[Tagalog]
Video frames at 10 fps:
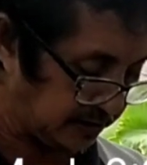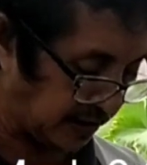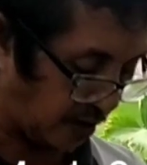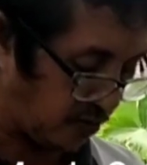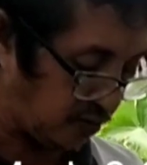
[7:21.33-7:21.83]

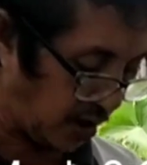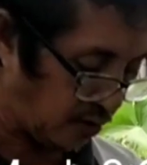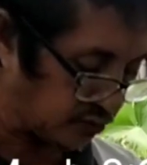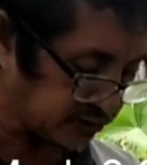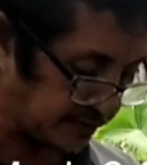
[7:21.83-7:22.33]

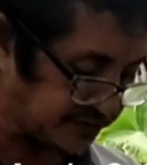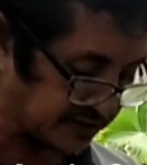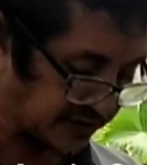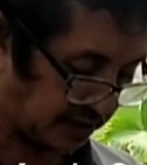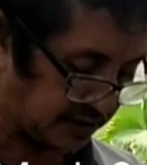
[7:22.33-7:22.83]
ikaulaw usab
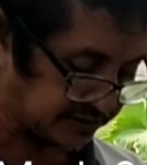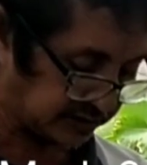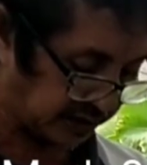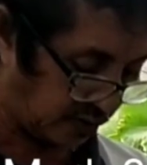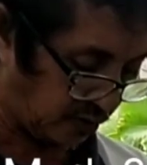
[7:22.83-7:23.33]
siya sa anak
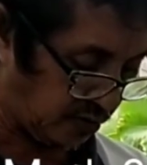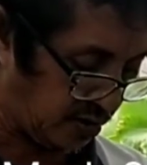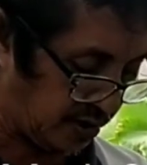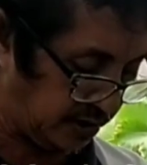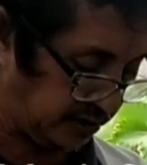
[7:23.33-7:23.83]
sa tawo
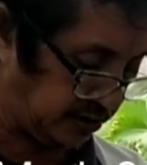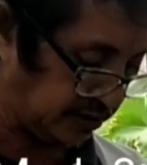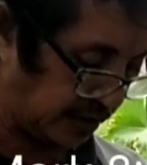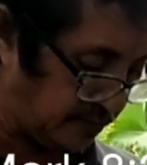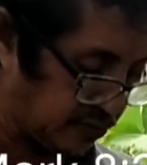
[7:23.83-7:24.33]

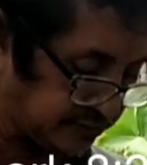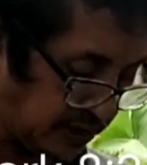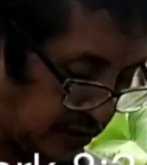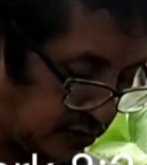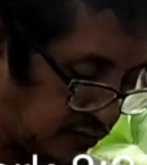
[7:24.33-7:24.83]
inig abot
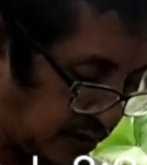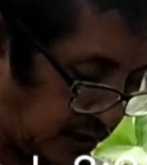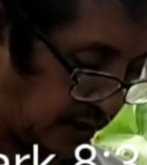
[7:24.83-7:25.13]
niya no,